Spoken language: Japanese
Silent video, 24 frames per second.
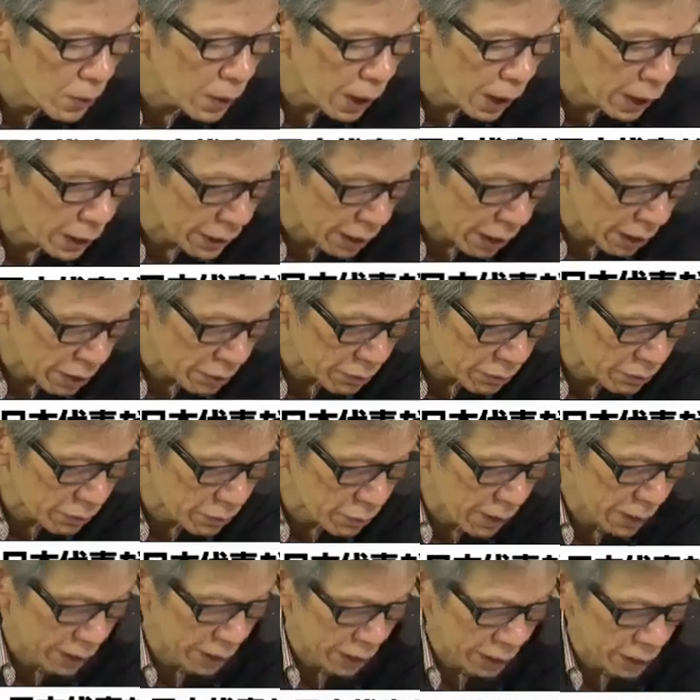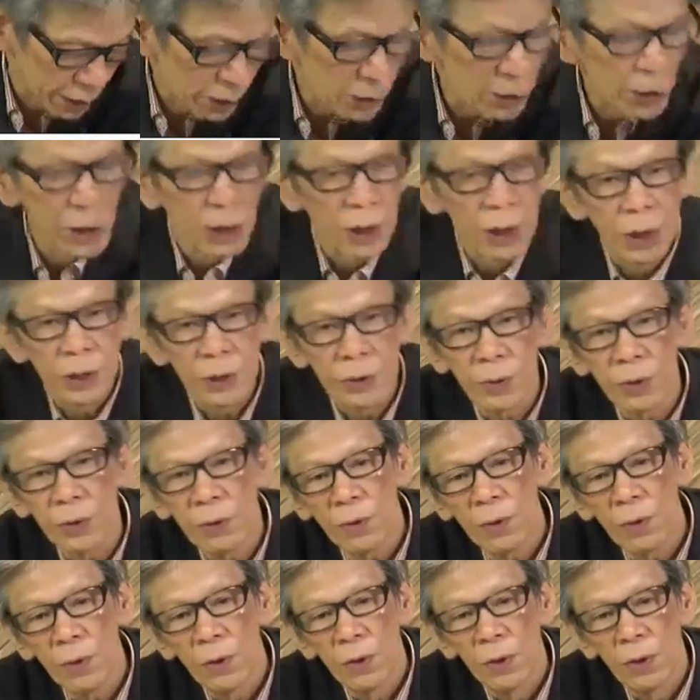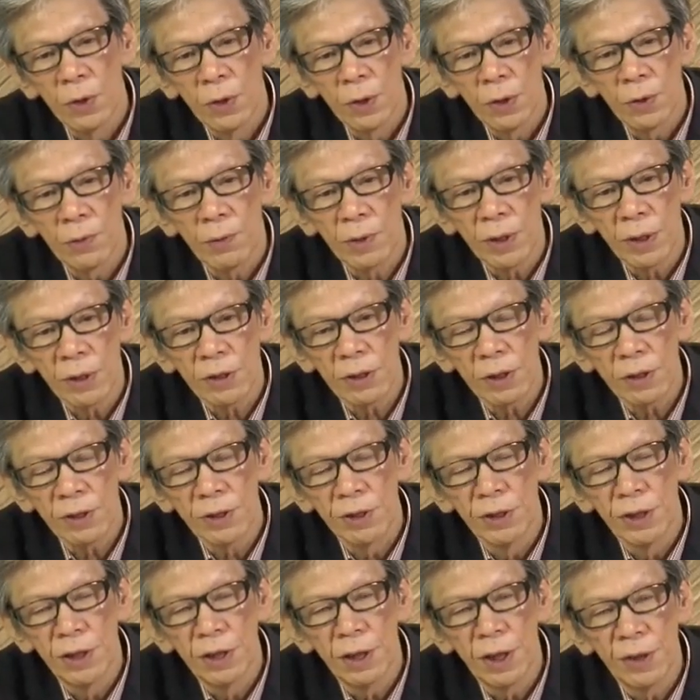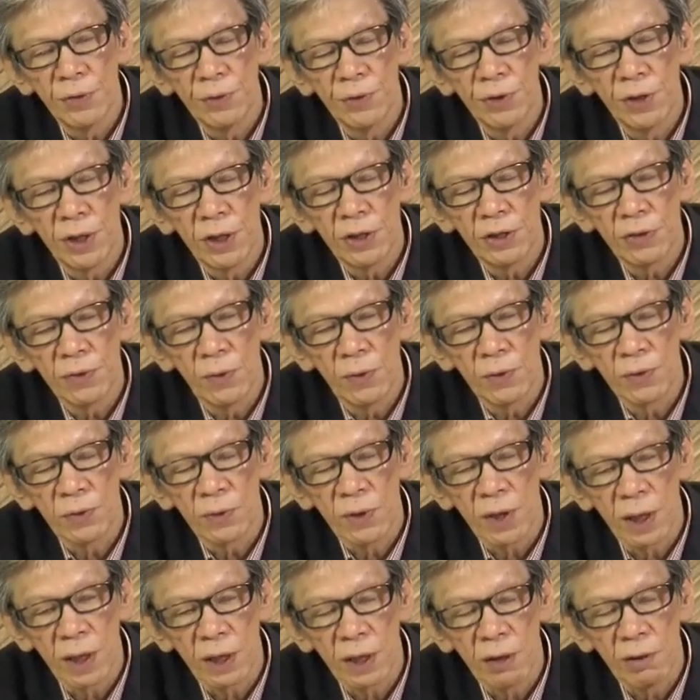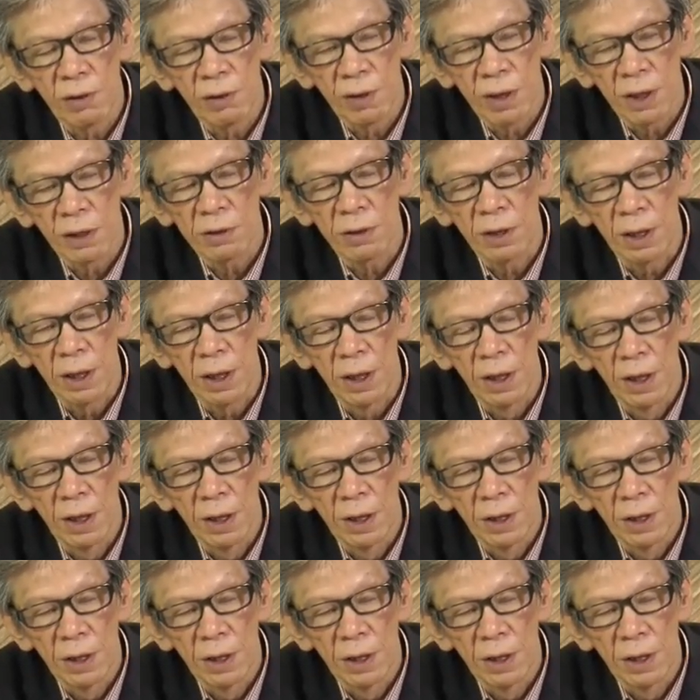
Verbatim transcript: 書いてあるわけですそれと私たち人間の遺伝子構造だけではなくて